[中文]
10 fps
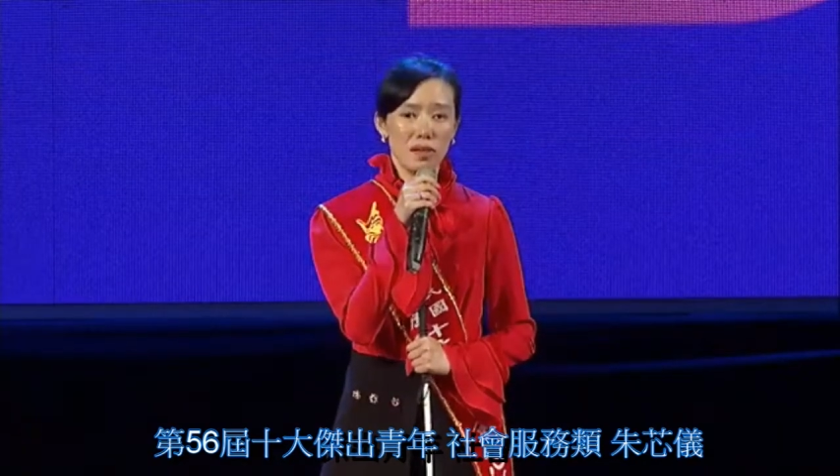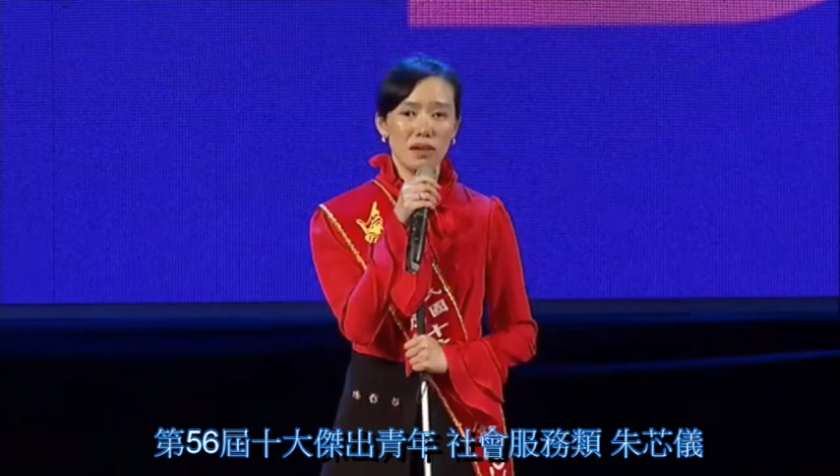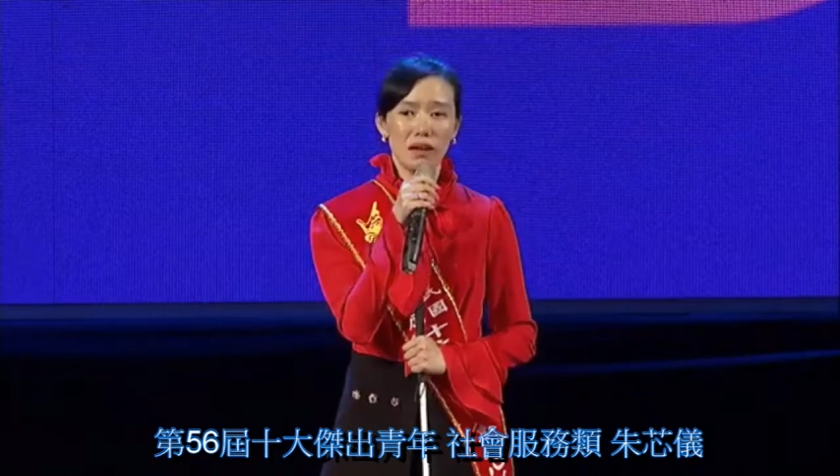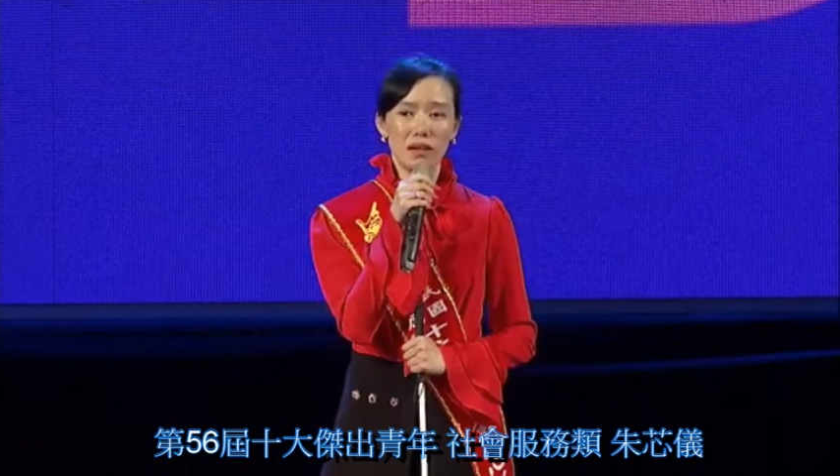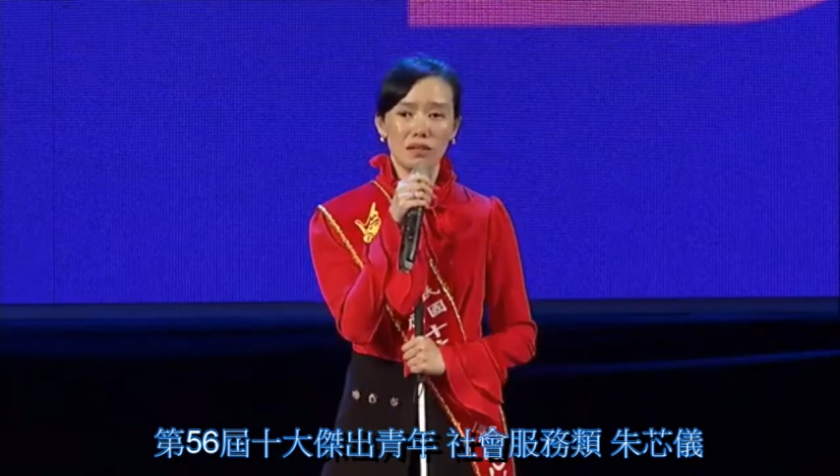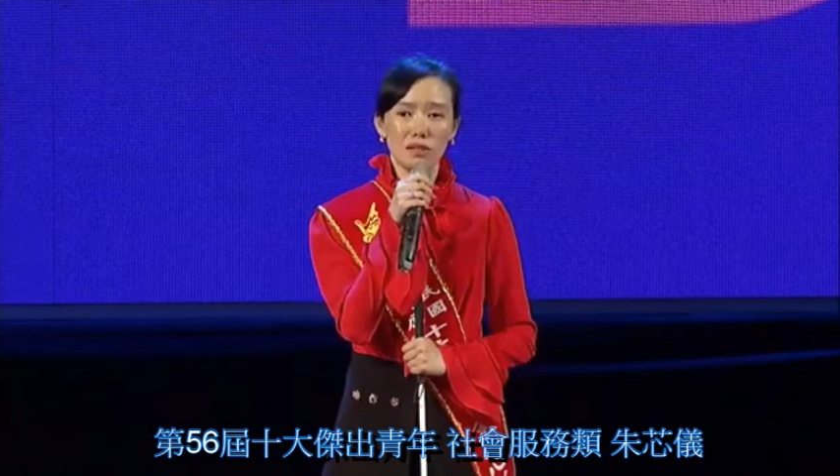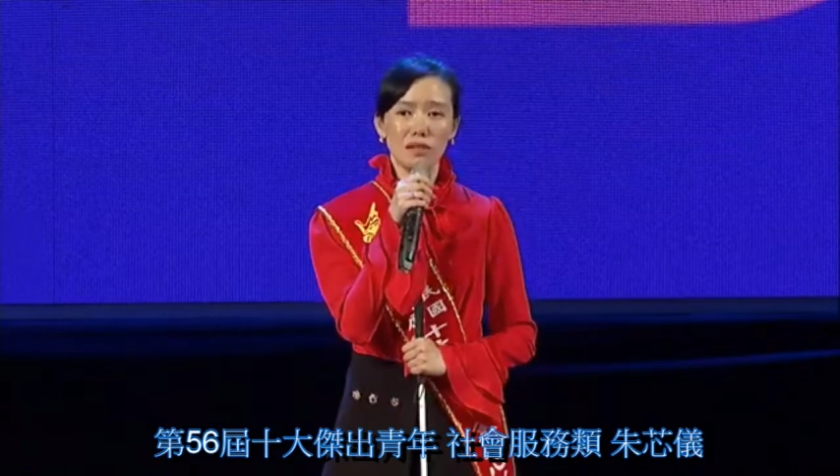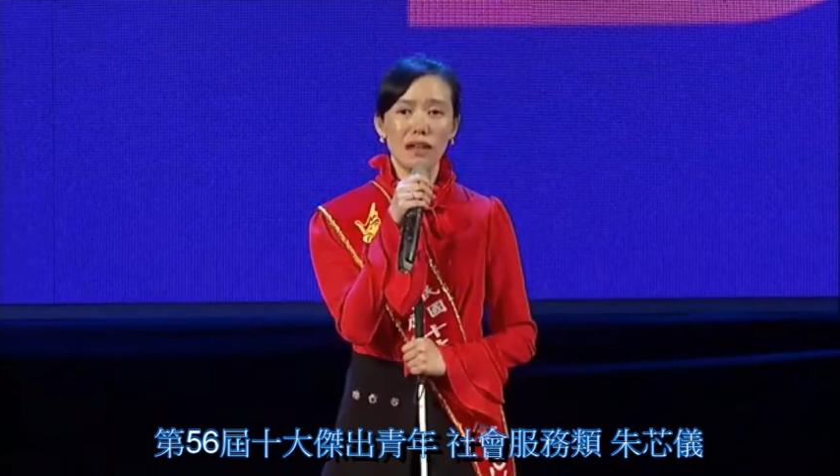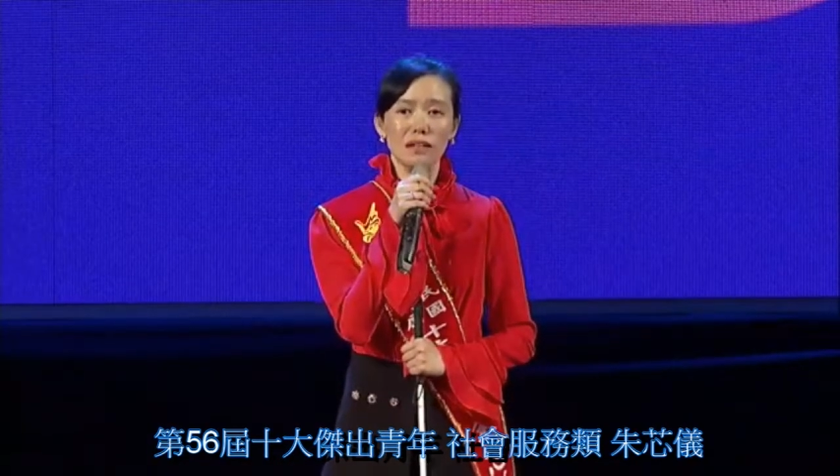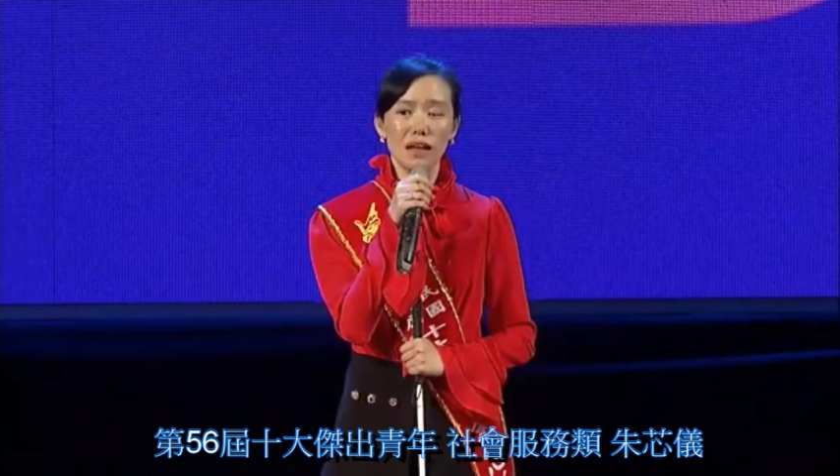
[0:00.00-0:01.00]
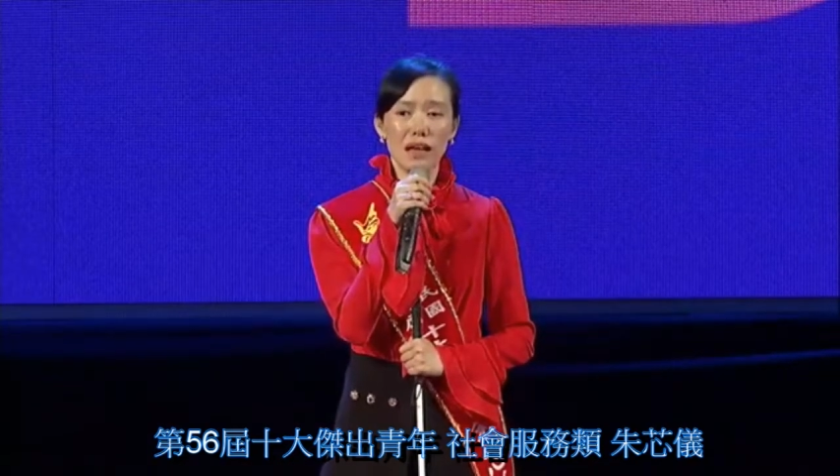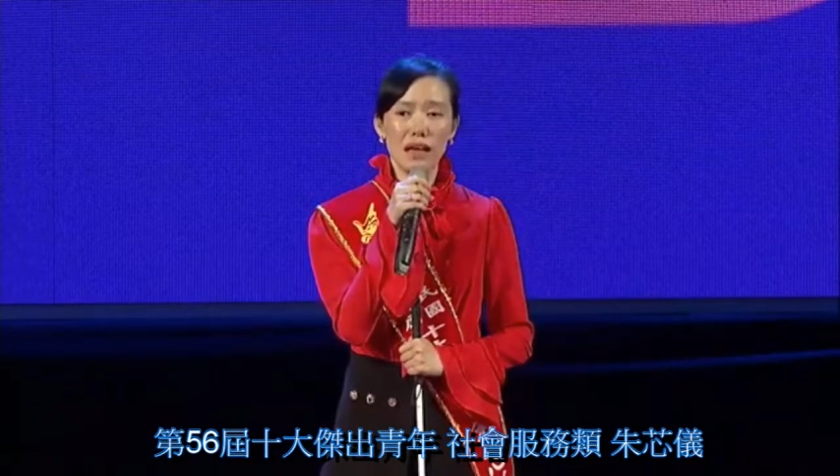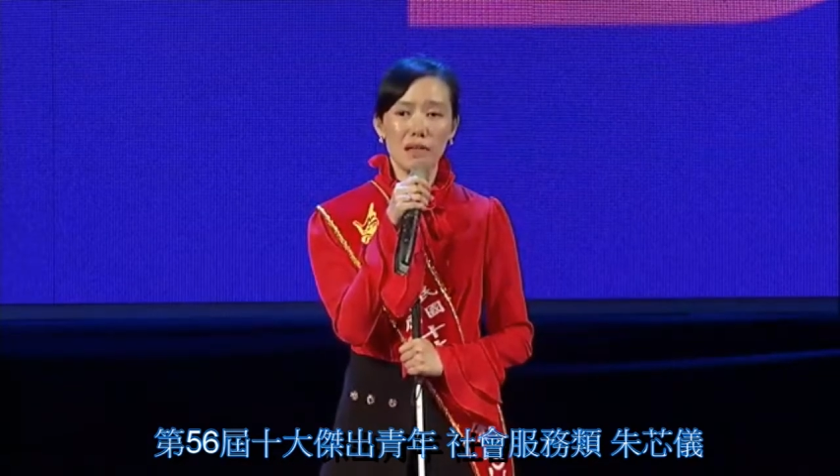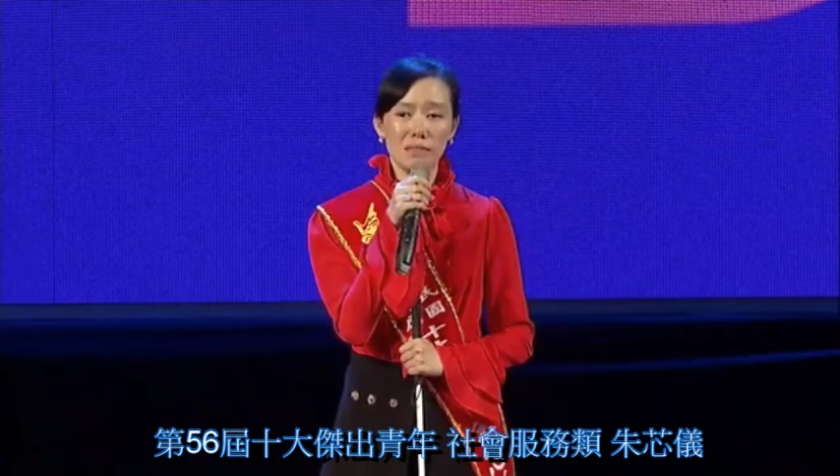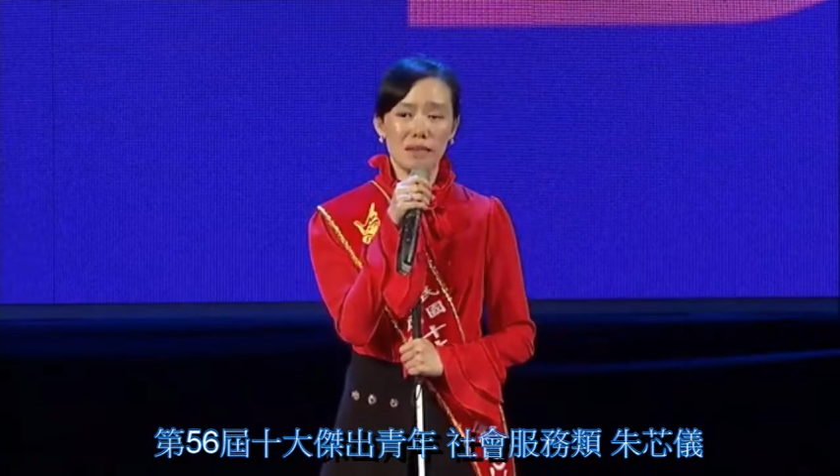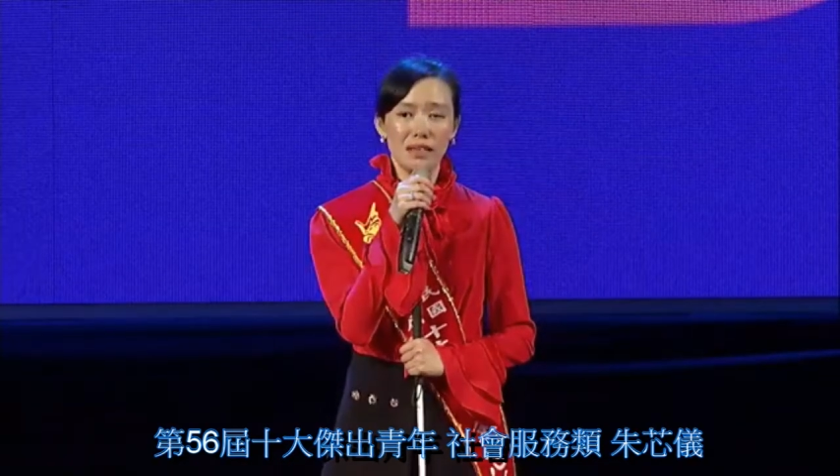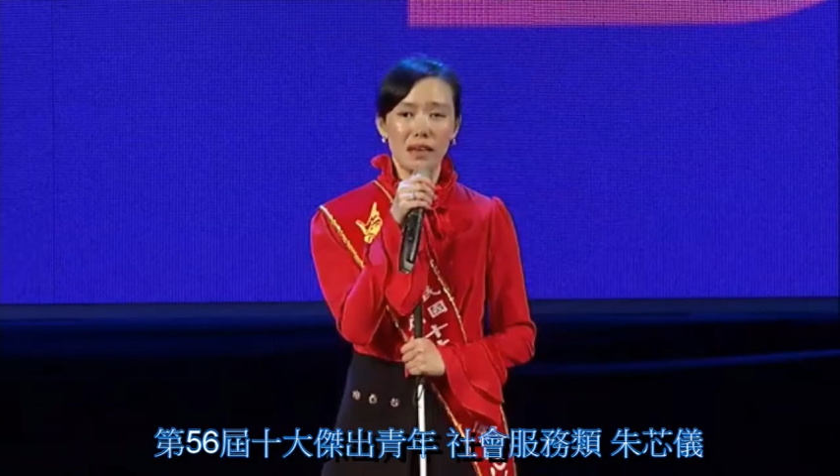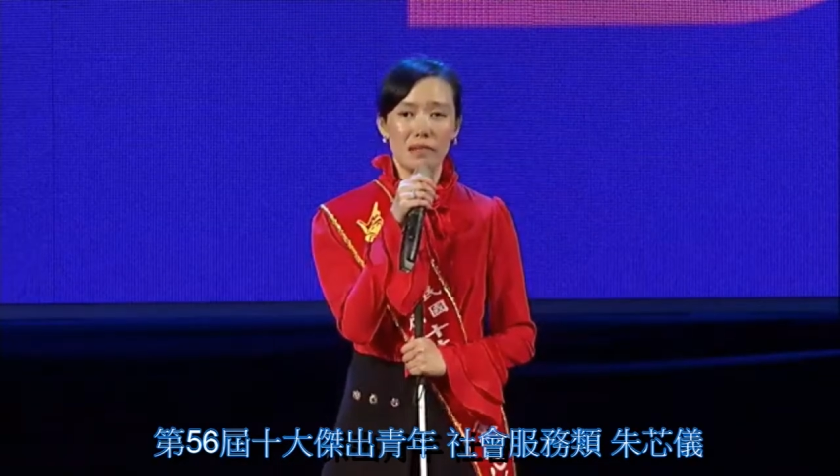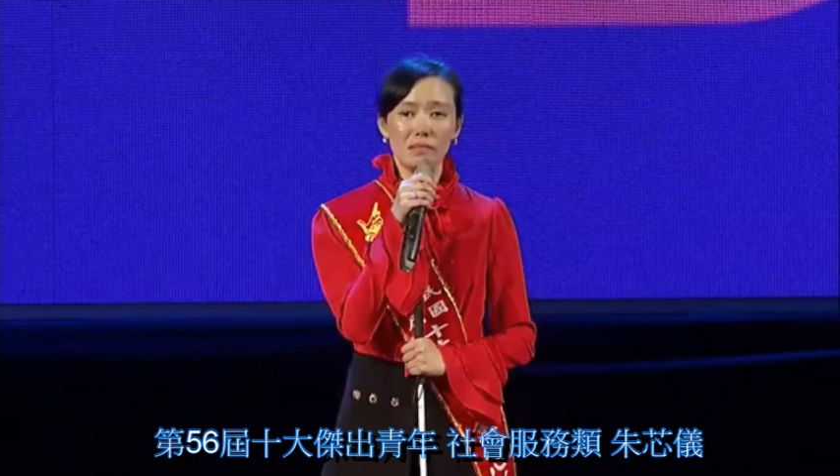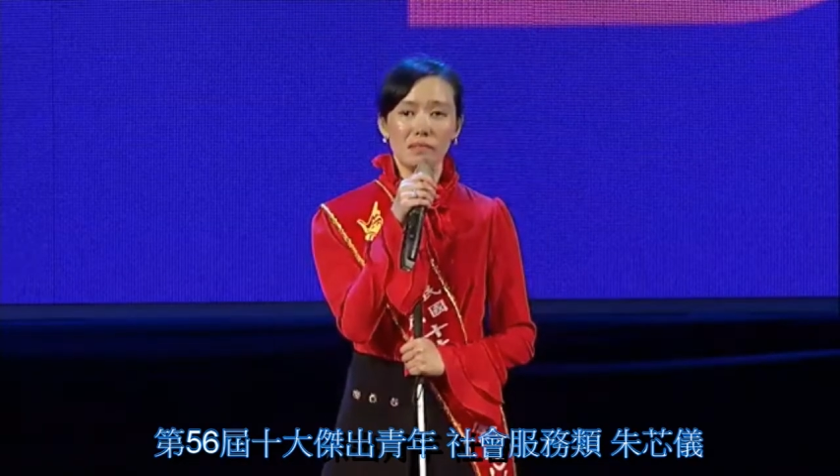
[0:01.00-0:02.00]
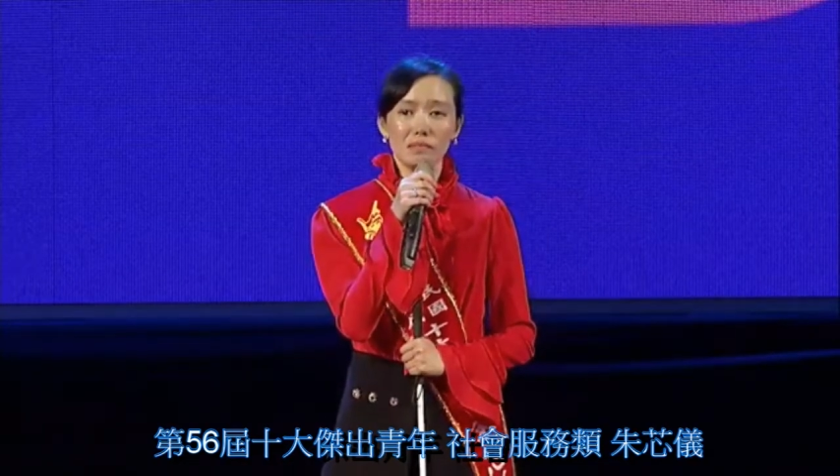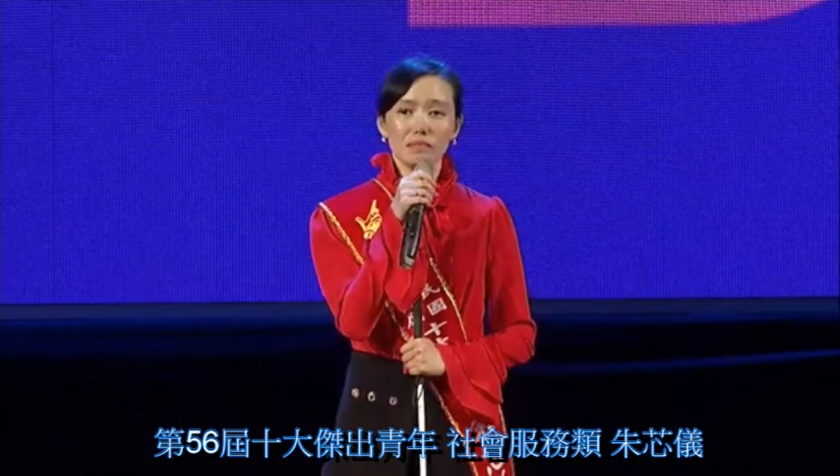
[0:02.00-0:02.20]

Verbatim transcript: 有一个很重要的黑暗名言，